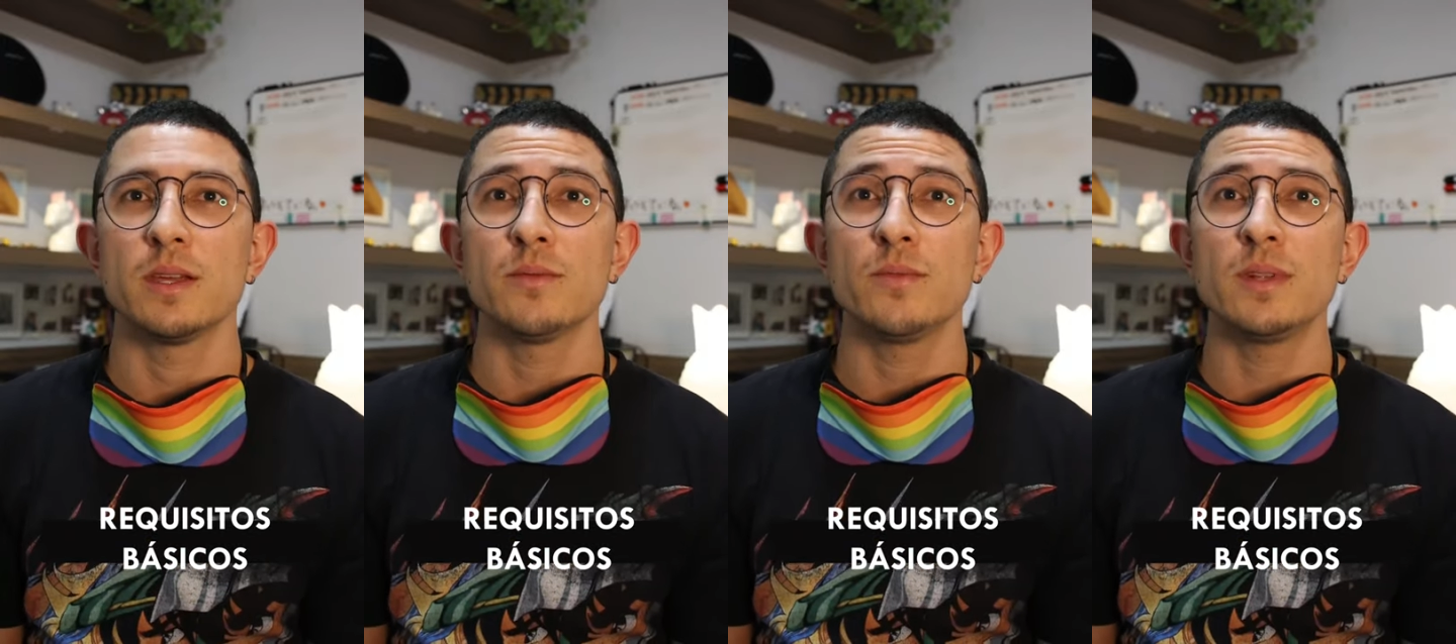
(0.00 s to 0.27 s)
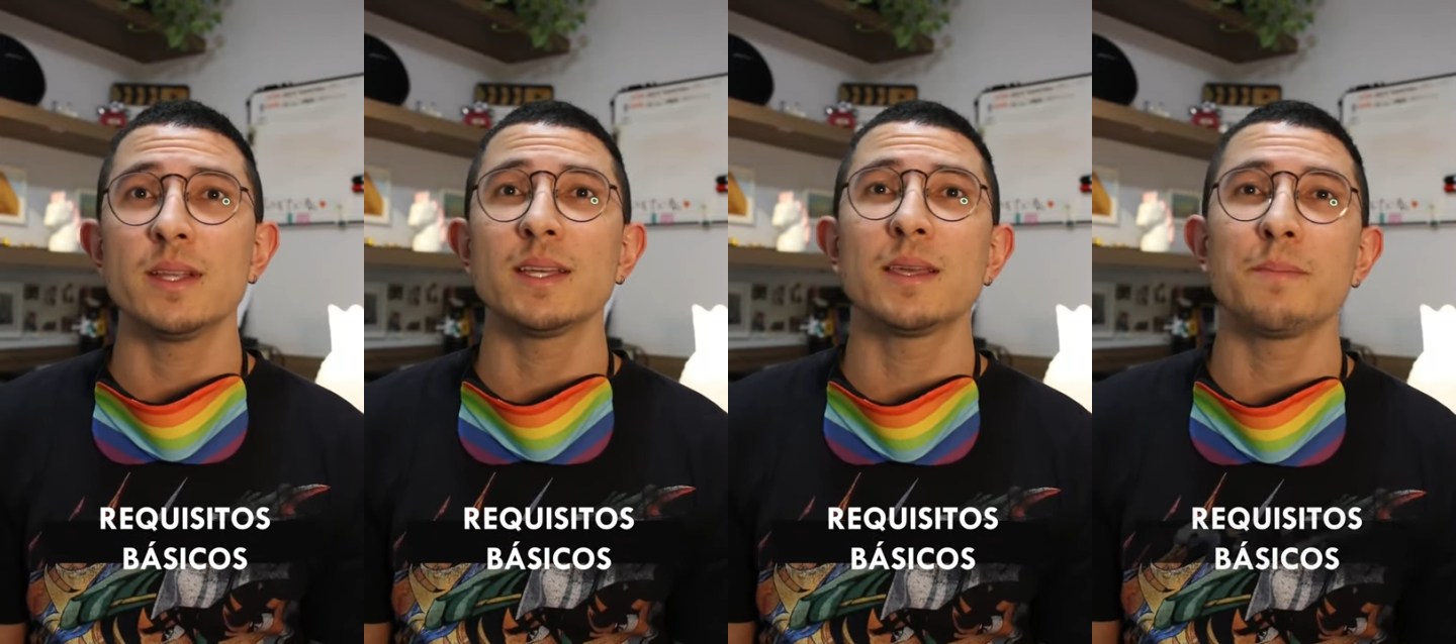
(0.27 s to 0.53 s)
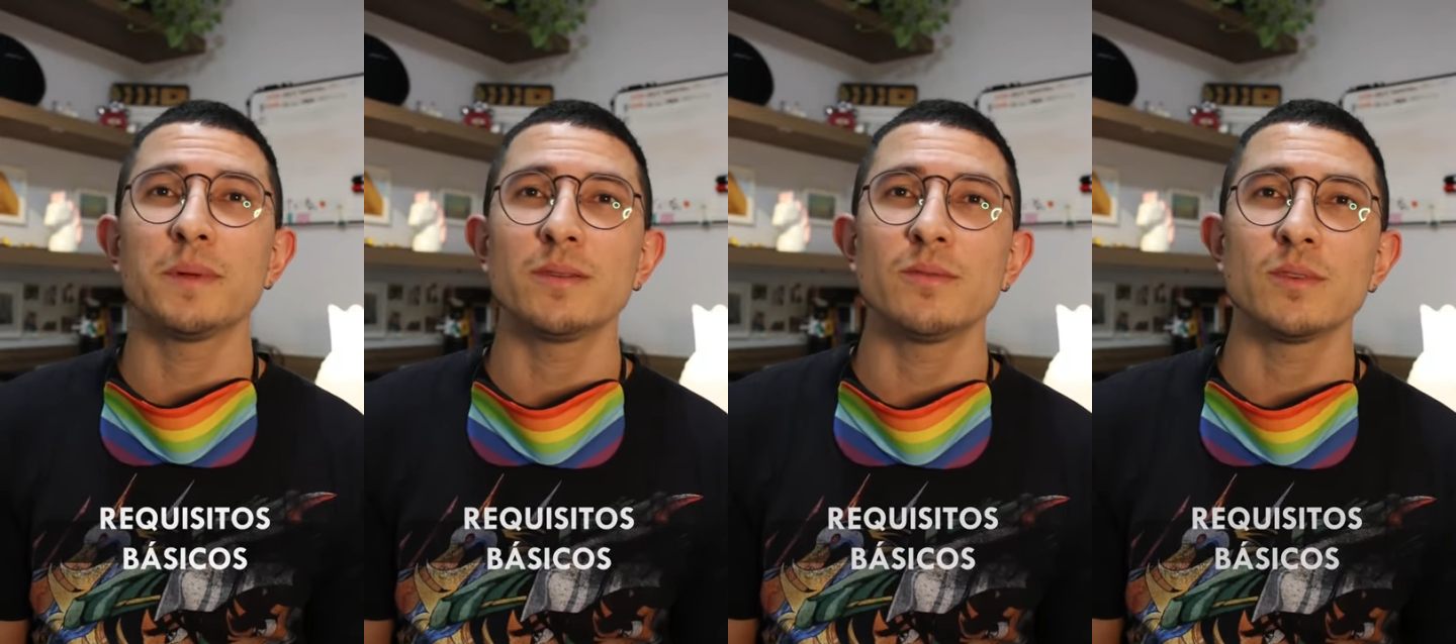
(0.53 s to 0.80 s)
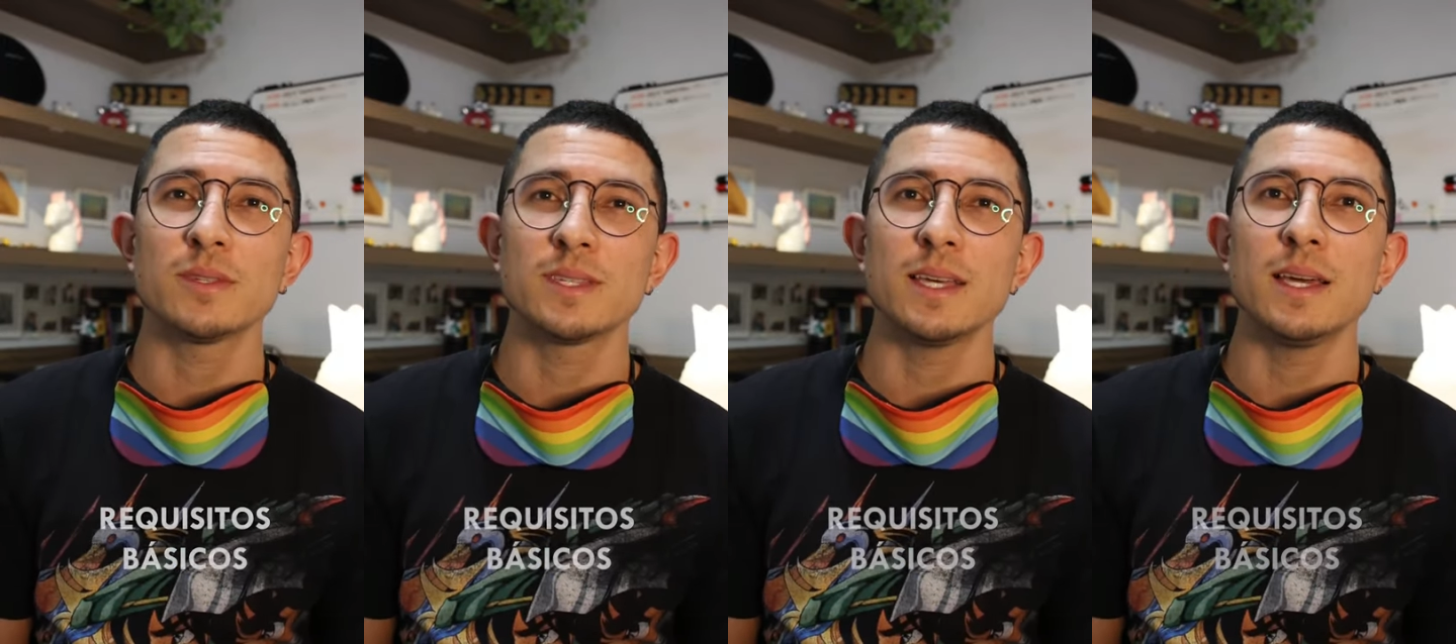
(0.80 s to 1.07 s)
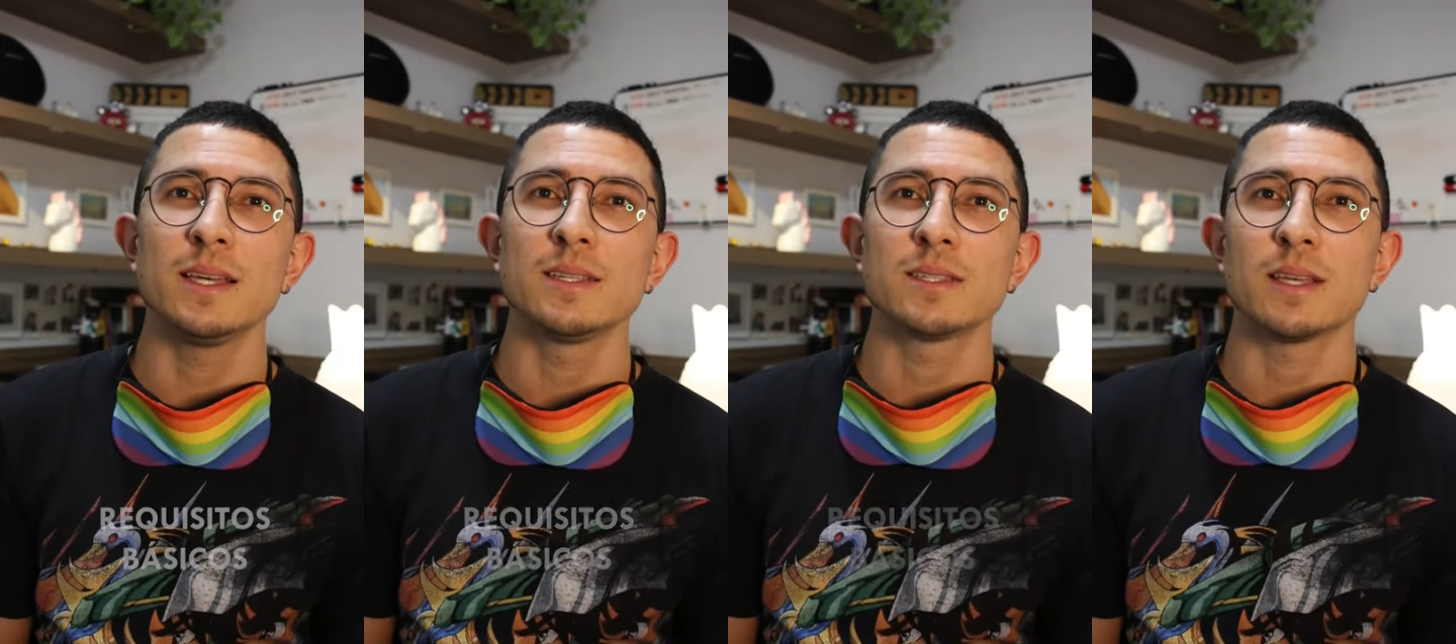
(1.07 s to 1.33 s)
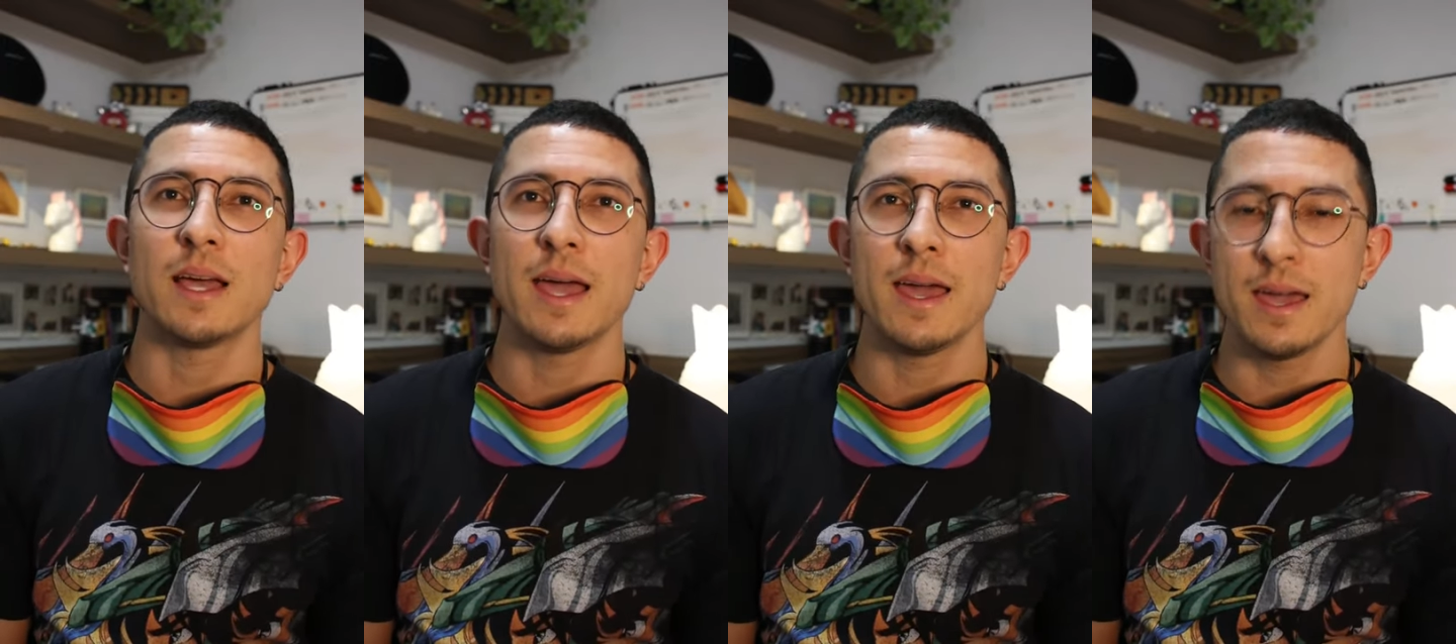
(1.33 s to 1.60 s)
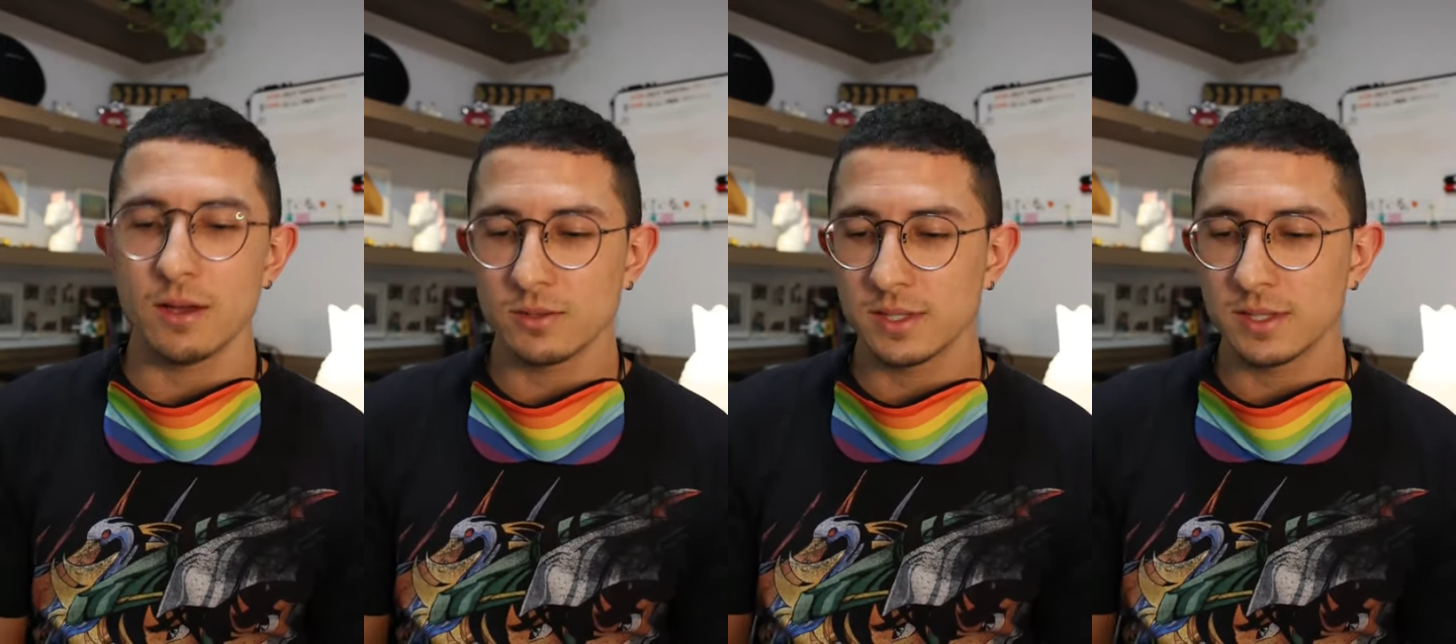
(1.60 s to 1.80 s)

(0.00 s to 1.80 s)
Eu vou ler aqui para vocês é,